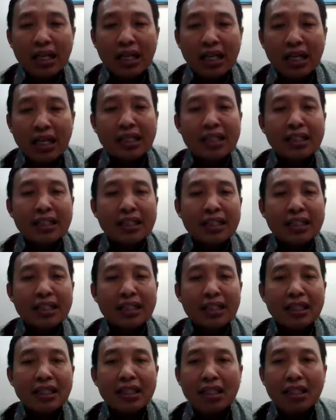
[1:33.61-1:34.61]
hadir
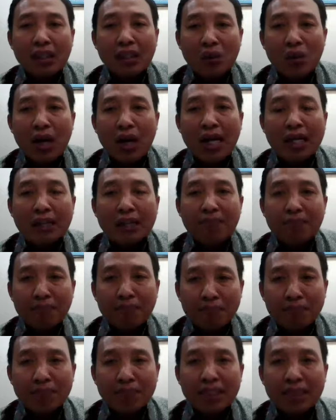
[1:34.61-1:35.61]
di ruangan
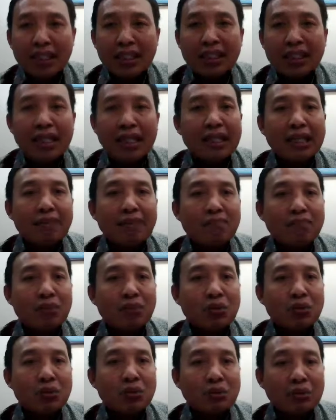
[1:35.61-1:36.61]
kita
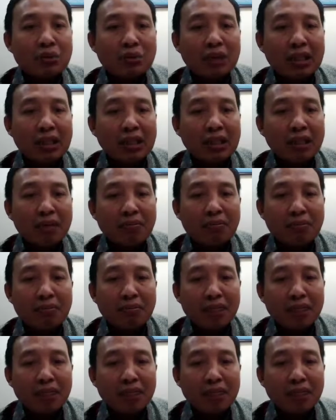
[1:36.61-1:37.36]
untuk uh,